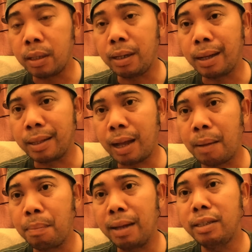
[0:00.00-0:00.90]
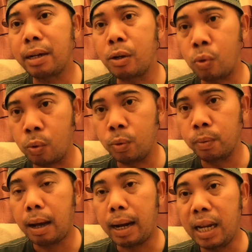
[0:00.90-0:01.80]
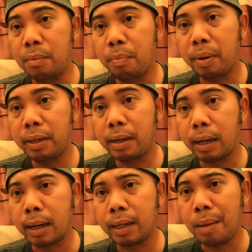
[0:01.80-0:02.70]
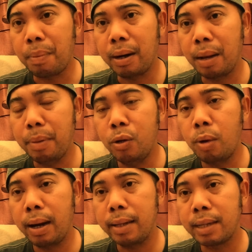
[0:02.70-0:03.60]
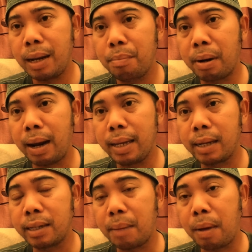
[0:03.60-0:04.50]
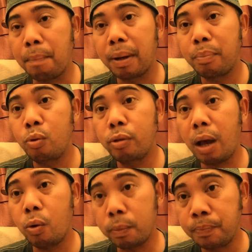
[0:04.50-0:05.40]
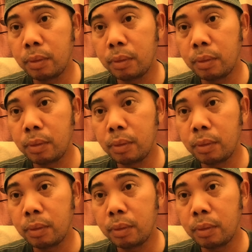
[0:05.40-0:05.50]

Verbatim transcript: ketika tengah banjir Nuh. Ada yang memperkirakan kapal Nabi Nuh alaihissalam berlayar selama 40 tahun.